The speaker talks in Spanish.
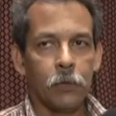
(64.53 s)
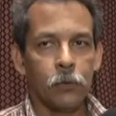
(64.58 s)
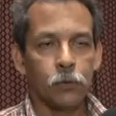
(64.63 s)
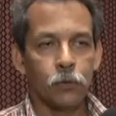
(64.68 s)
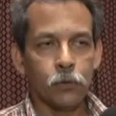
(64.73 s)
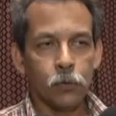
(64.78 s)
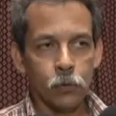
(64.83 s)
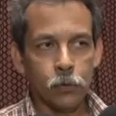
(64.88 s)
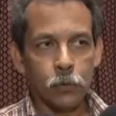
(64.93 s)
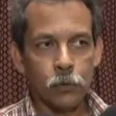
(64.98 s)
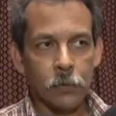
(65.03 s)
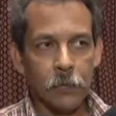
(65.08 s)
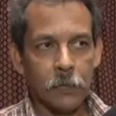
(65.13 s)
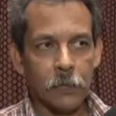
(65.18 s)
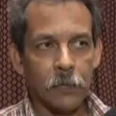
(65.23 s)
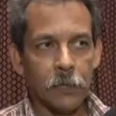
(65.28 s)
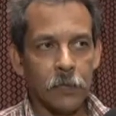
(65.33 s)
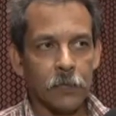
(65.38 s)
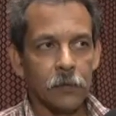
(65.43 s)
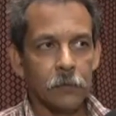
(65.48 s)
en su
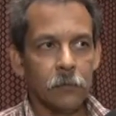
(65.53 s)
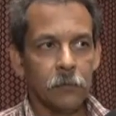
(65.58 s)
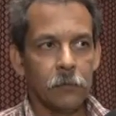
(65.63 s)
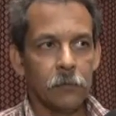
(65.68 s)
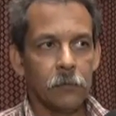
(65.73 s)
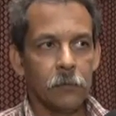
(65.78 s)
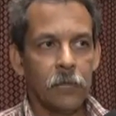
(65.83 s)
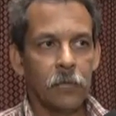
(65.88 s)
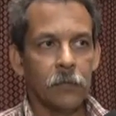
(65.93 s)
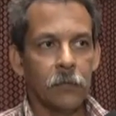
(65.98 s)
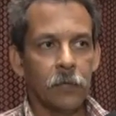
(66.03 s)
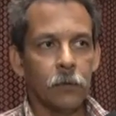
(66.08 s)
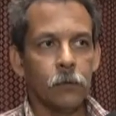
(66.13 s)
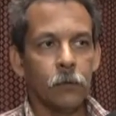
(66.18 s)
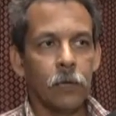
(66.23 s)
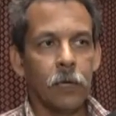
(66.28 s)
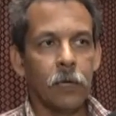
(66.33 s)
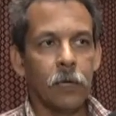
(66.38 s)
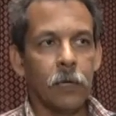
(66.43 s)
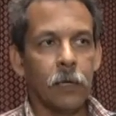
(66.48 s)
totalidad mientras
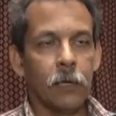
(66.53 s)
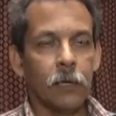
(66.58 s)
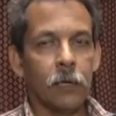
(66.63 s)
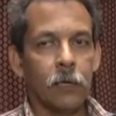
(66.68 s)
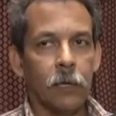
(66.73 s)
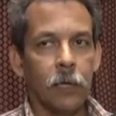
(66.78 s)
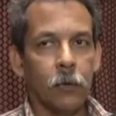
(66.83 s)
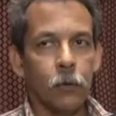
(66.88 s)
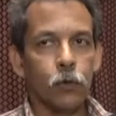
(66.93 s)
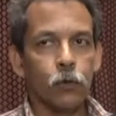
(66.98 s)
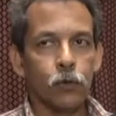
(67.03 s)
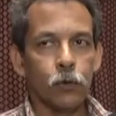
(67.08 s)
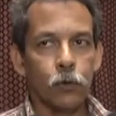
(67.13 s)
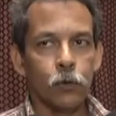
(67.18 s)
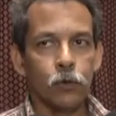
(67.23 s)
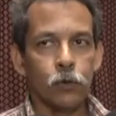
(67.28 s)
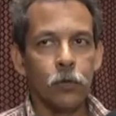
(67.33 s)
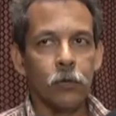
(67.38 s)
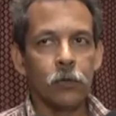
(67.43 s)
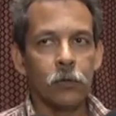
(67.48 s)
durara la
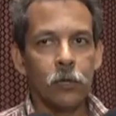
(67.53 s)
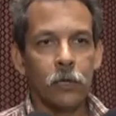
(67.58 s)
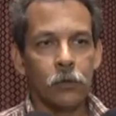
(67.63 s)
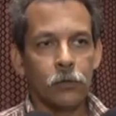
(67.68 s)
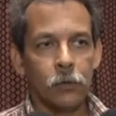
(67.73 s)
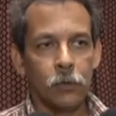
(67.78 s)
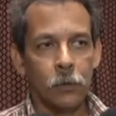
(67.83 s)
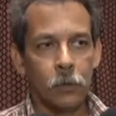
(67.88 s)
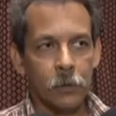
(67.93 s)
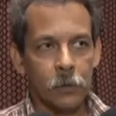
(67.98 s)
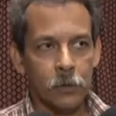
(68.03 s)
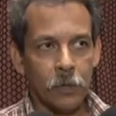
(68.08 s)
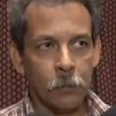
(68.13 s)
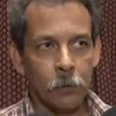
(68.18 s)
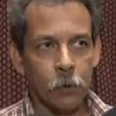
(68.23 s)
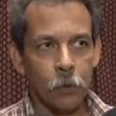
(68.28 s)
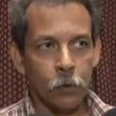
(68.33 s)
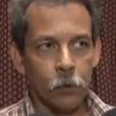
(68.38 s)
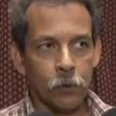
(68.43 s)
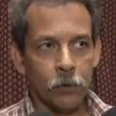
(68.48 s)
construcción, que eso iba a ser
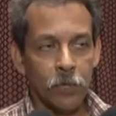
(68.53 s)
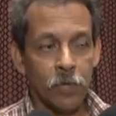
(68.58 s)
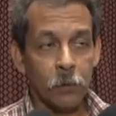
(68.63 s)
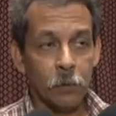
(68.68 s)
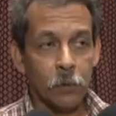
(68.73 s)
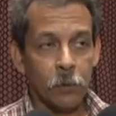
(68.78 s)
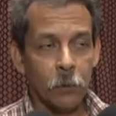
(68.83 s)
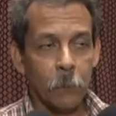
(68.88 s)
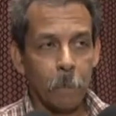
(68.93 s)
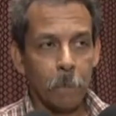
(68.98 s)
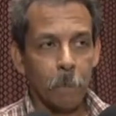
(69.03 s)
poco tiempo.